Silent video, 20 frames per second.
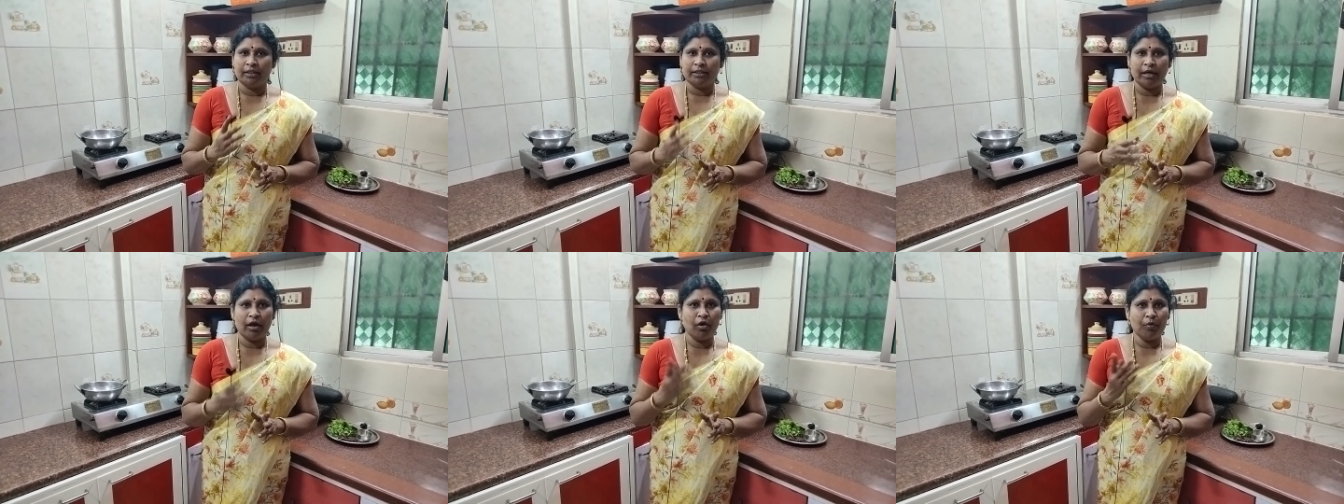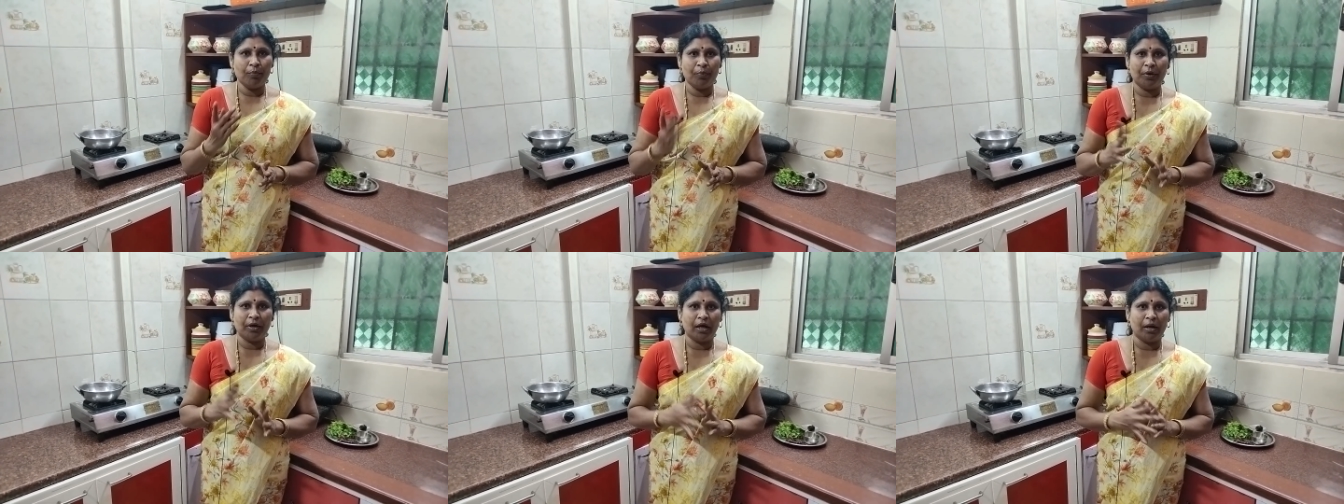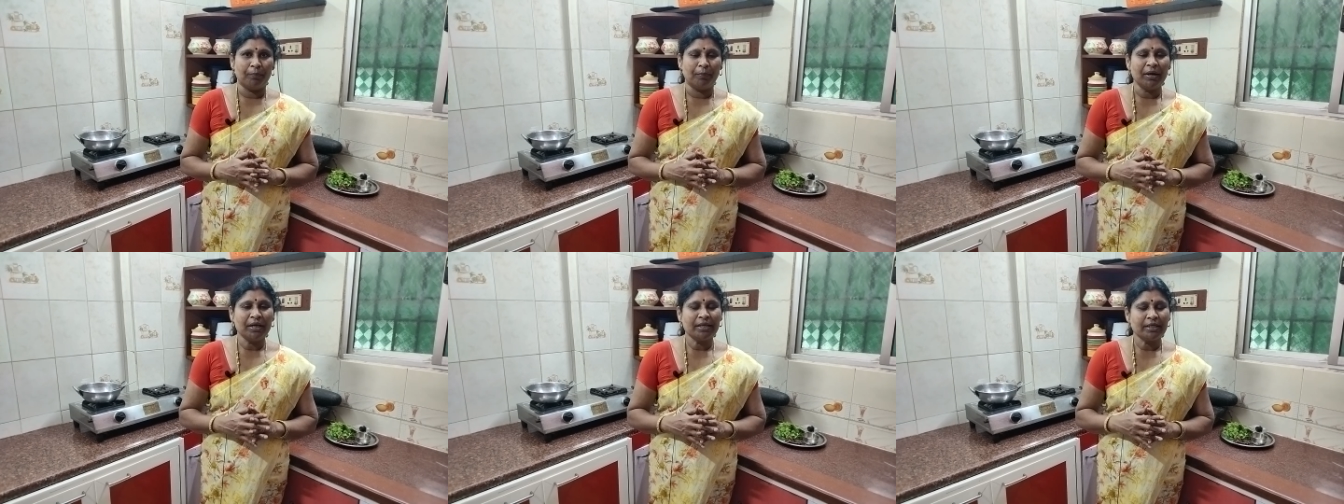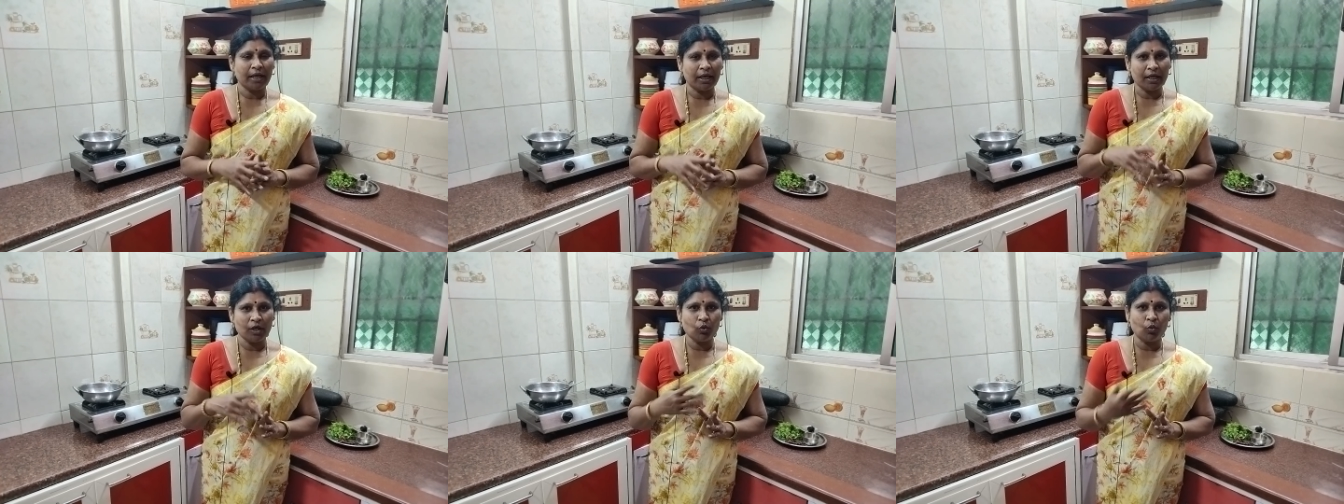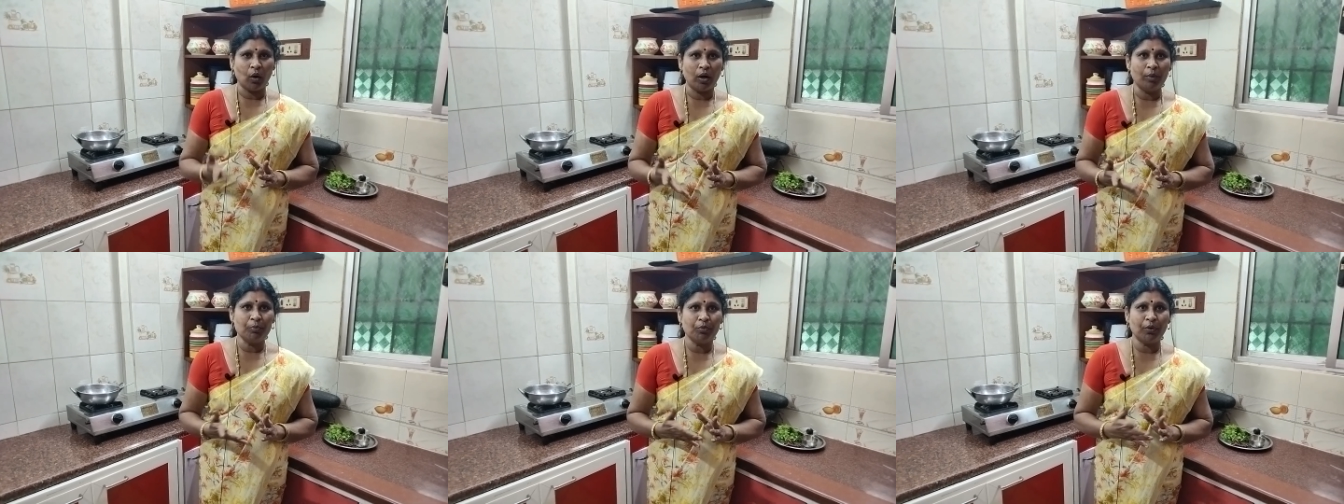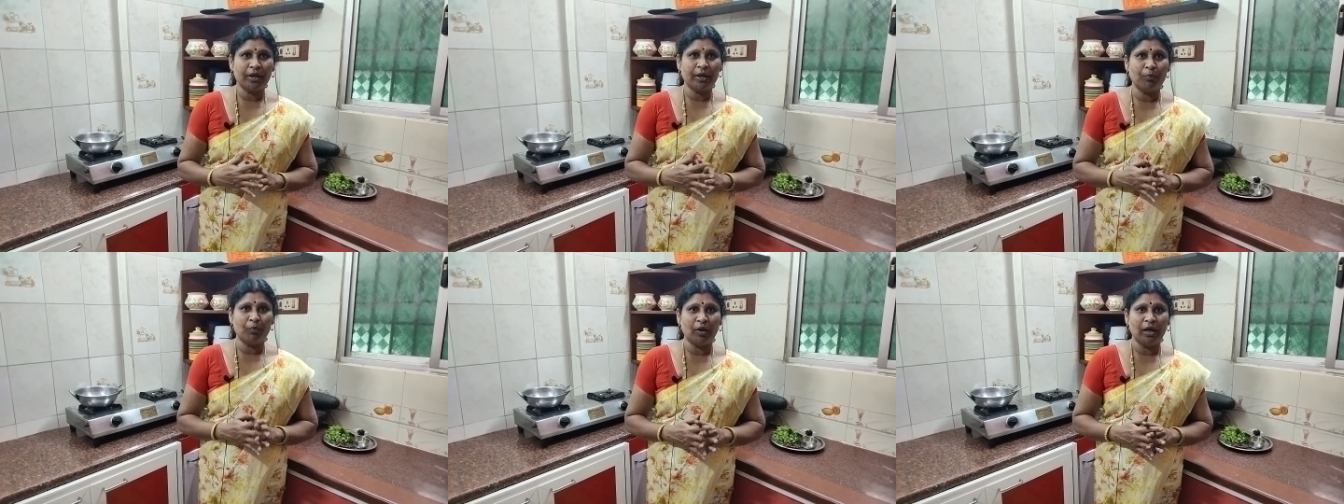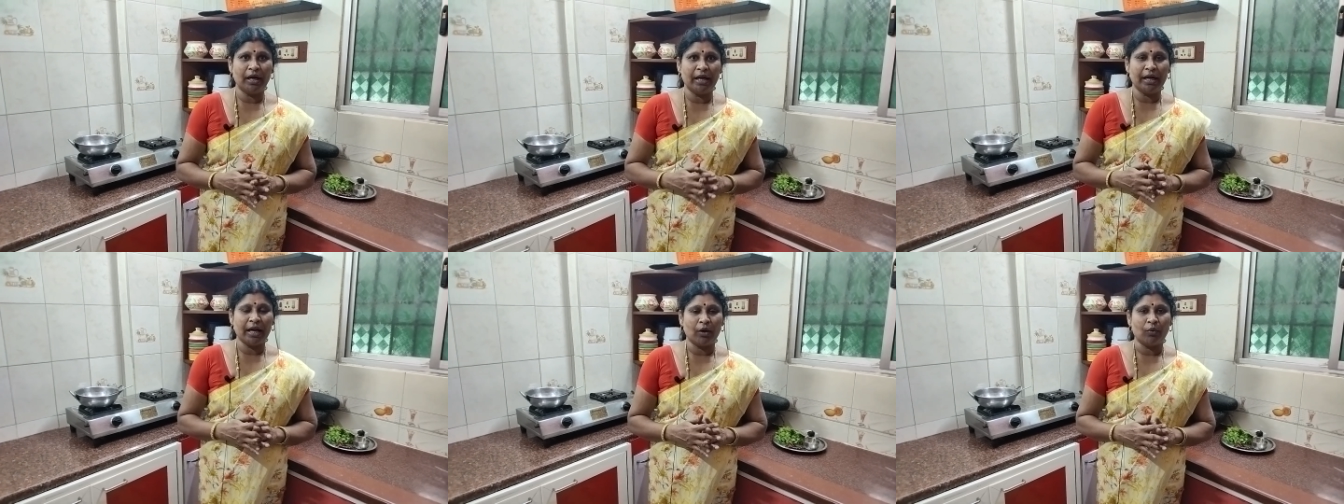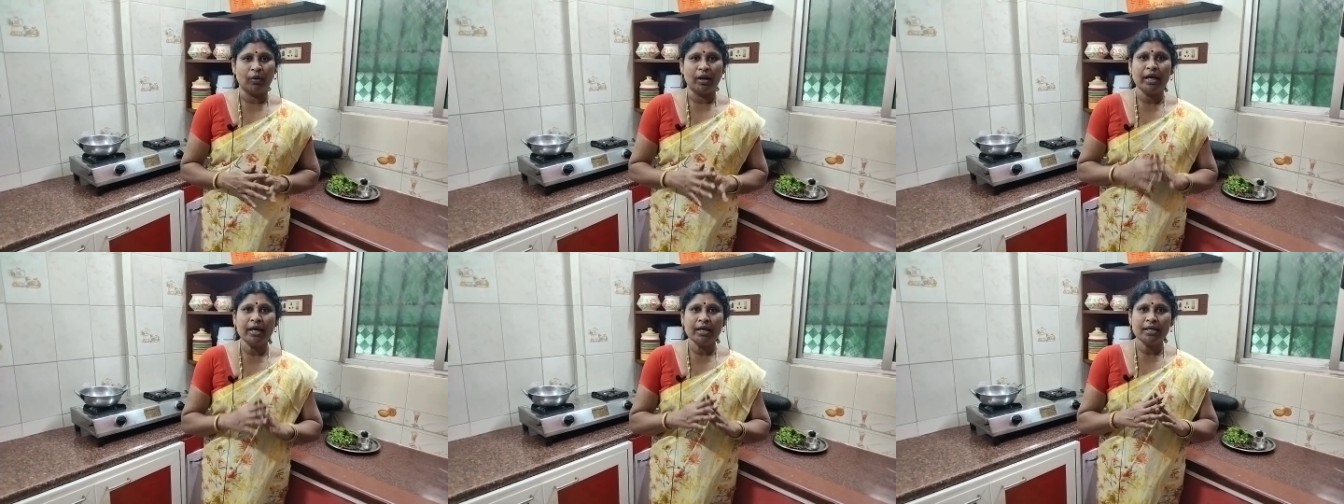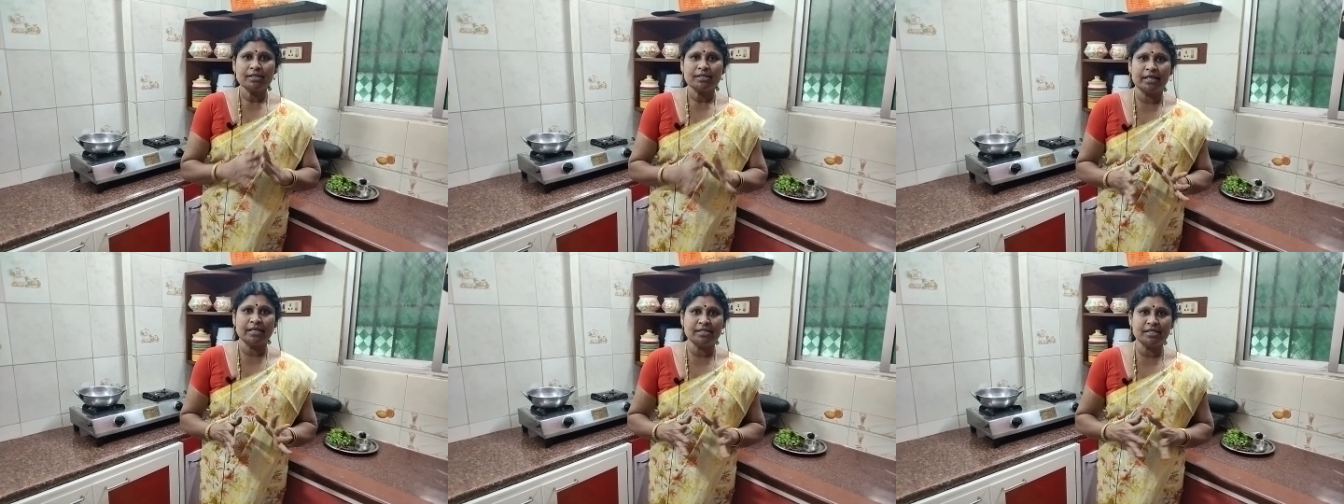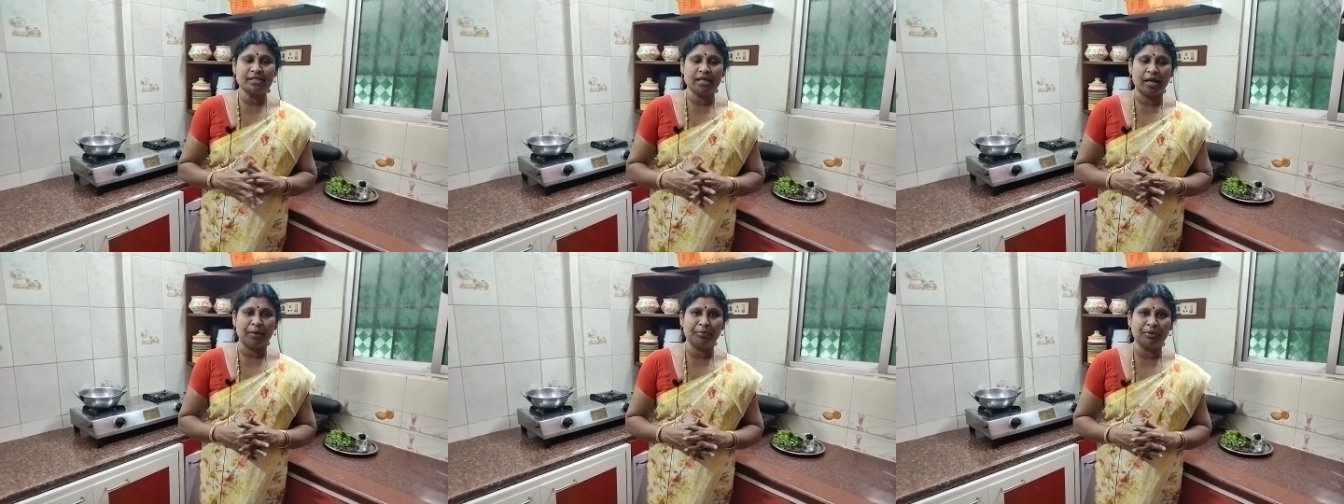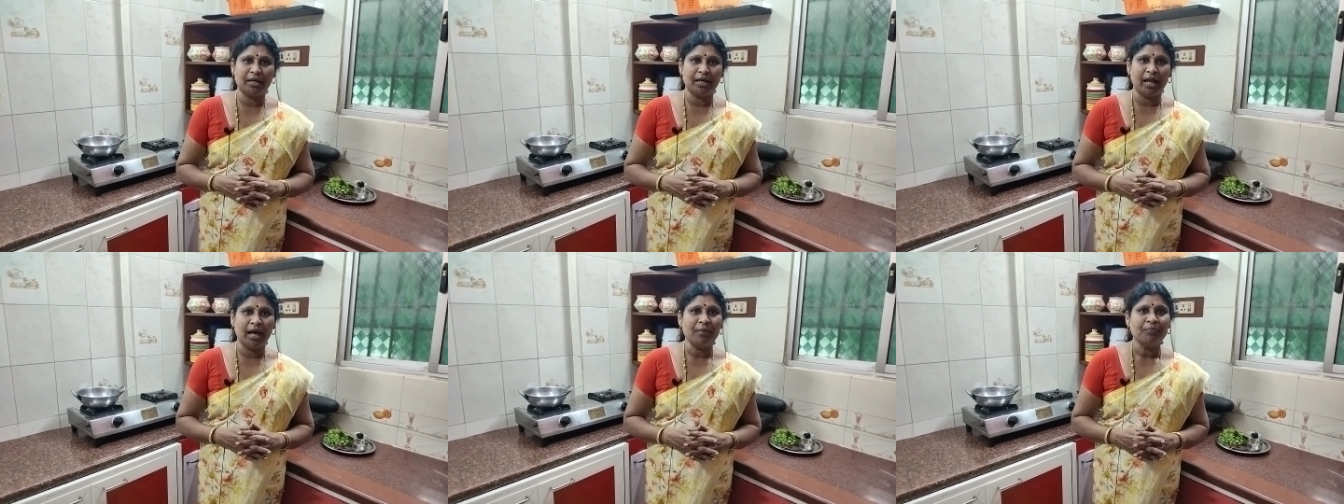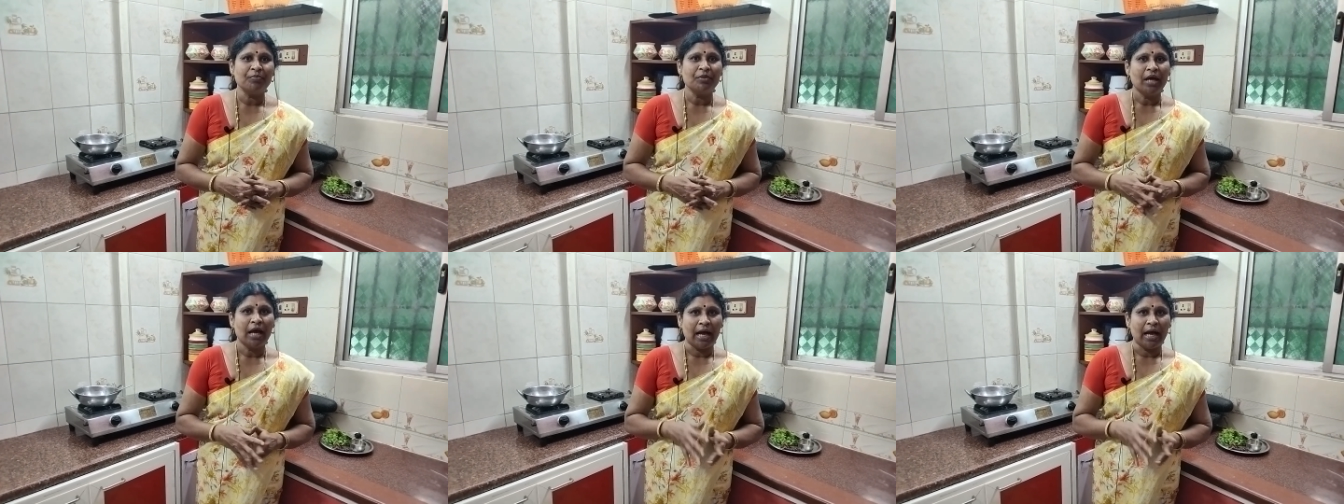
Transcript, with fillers: தேவைப்படுறப்ப டக்குன்னு குழம்பு வைக்க முடியலன்னா கூட செஞ்சு சாப்பிட்டுக்கலாம்